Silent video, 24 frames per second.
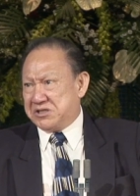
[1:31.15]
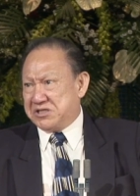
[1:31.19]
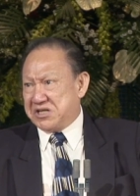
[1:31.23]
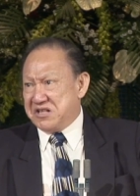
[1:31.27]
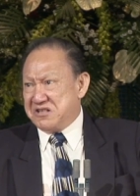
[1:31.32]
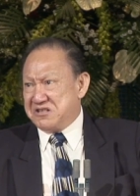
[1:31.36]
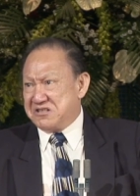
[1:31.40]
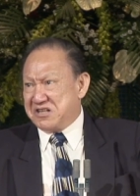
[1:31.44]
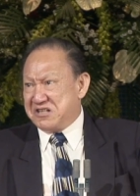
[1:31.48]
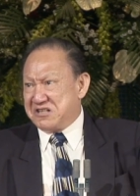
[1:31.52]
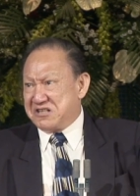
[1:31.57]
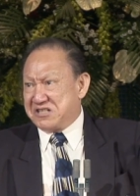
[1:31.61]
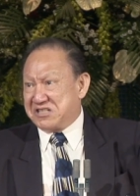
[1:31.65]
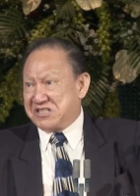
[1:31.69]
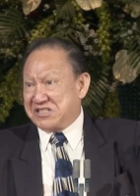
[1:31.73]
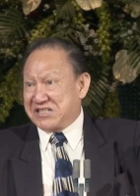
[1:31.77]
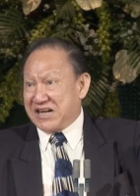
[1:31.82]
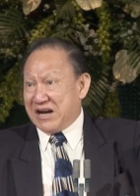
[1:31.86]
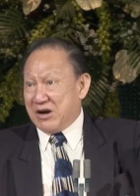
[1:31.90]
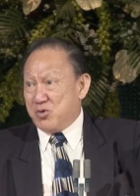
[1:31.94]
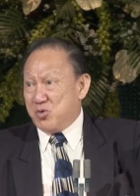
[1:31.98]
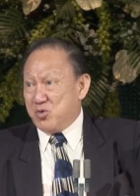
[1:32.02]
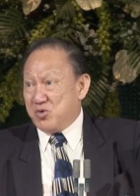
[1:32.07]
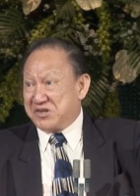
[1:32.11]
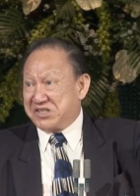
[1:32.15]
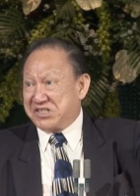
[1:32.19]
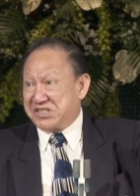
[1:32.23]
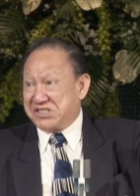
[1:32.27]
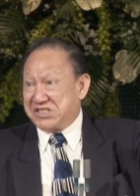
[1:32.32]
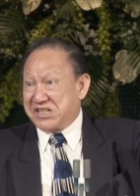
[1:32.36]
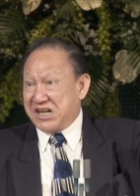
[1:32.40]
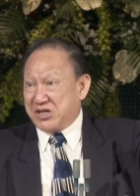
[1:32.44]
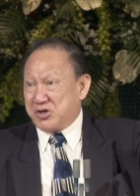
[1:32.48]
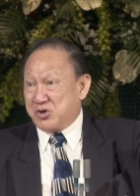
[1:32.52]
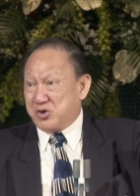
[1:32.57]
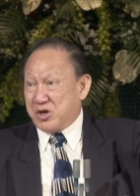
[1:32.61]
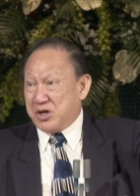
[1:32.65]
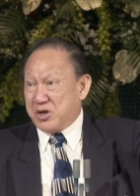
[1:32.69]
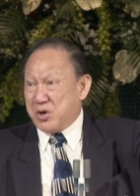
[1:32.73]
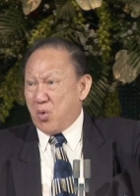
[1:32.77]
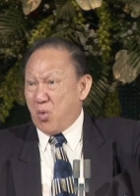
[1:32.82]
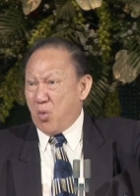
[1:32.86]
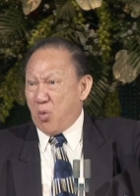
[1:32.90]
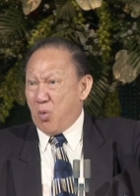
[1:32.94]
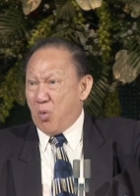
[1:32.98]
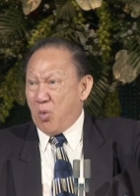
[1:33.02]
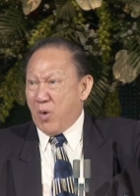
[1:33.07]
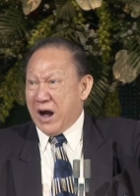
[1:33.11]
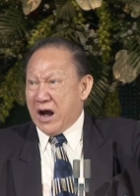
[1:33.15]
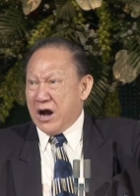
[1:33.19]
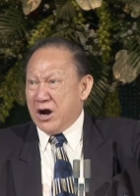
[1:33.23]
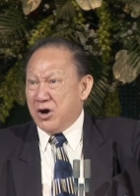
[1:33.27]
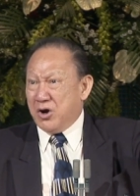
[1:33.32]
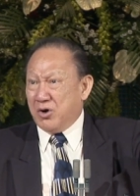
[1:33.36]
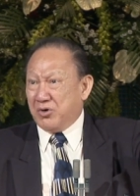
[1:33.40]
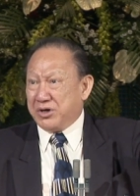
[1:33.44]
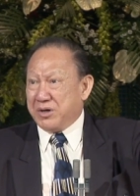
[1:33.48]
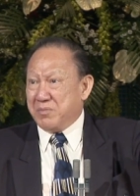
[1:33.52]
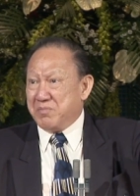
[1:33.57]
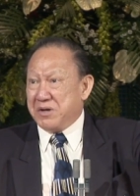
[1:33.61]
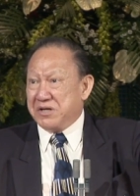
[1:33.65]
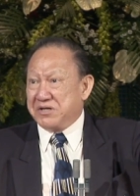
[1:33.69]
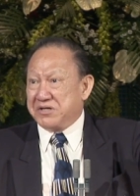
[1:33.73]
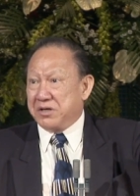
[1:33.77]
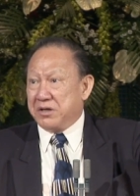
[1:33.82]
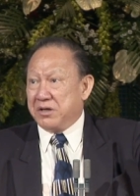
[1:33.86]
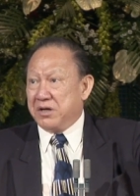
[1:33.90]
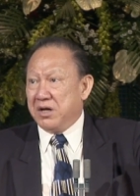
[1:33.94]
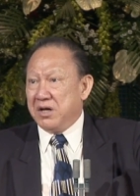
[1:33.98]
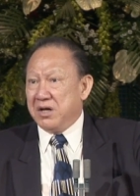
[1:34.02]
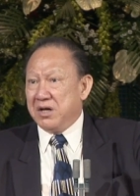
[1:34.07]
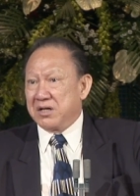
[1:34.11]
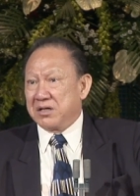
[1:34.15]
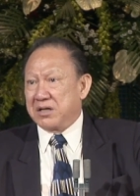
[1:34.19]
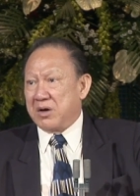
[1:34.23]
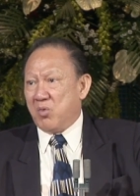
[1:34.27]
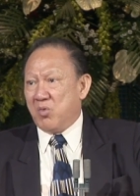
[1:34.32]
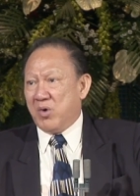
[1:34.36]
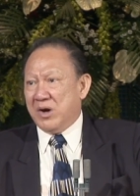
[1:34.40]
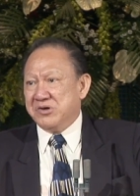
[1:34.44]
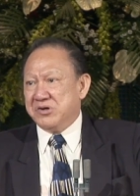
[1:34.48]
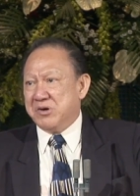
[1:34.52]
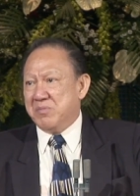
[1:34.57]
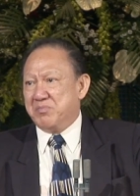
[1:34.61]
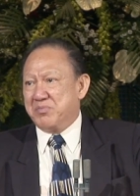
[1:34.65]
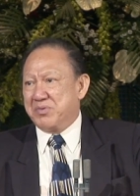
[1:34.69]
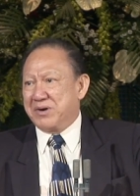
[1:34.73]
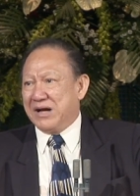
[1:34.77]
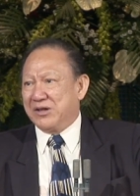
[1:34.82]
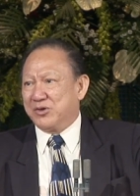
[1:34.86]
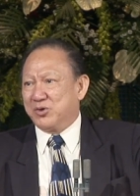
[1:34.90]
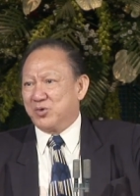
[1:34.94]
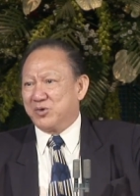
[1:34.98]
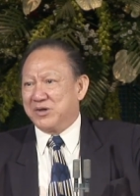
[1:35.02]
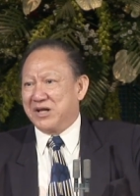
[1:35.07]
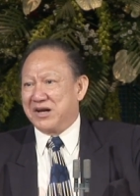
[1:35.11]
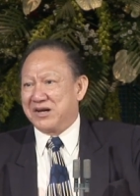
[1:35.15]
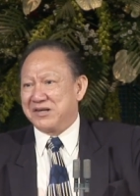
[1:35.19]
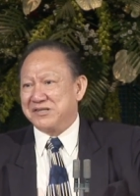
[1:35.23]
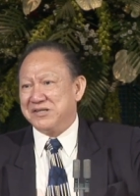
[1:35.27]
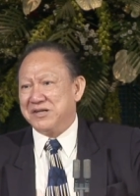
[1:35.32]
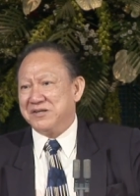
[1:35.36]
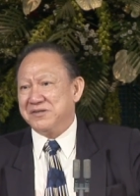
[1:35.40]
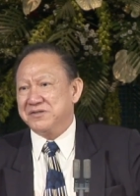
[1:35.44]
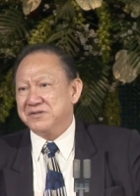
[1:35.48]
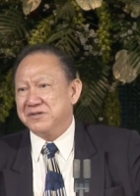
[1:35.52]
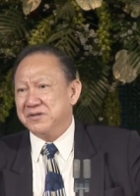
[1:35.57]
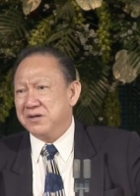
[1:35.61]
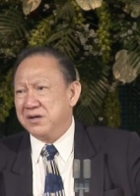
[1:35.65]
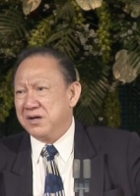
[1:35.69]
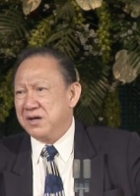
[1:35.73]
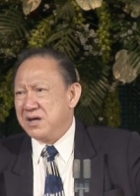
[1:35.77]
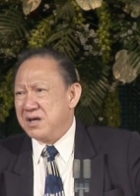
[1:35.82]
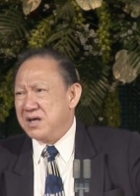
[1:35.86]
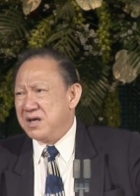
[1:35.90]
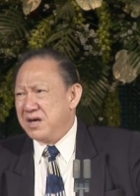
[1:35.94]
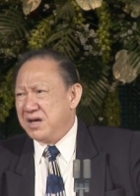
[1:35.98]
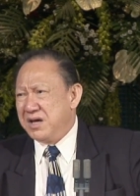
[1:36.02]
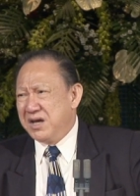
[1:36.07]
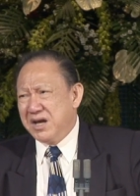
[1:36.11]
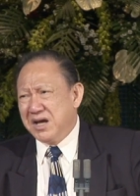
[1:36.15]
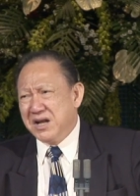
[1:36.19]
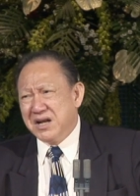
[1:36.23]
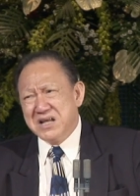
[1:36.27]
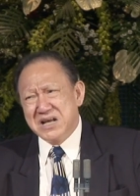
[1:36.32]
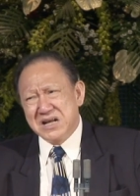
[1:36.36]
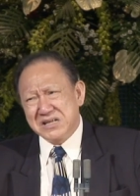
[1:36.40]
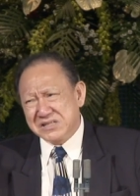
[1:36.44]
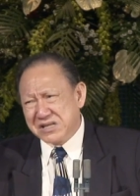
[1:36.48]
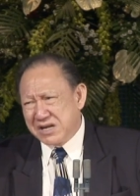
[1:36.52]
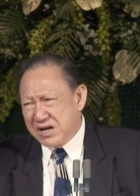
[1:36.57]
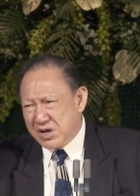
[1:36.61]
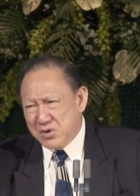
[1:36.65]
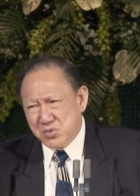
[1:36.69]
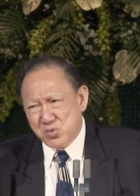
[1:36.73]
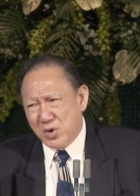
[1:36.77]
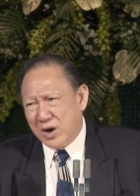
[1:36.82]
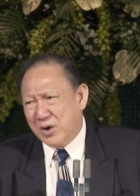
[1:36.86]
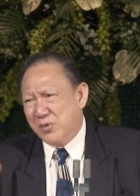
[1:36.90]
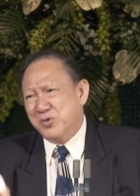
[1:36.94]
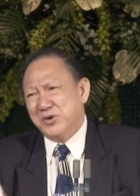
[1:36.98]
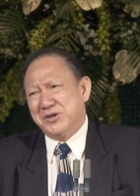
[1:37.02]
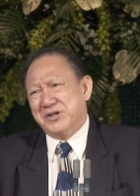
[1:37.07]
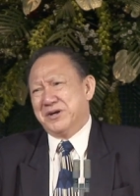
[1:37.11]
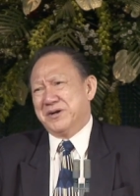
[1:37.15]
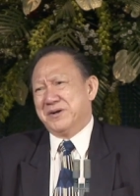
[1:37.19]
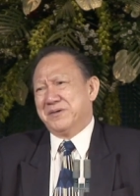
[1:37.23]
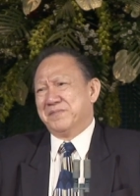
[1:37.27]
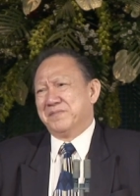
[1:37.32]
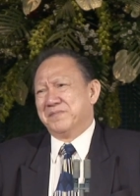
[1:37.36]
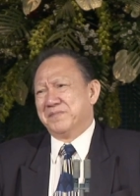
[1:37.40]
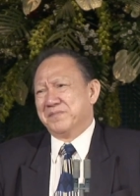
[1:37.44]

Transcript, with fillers: 真正掌握实权的王后的面前，他完全不敢动他的先知。一利亚是很软弱的人，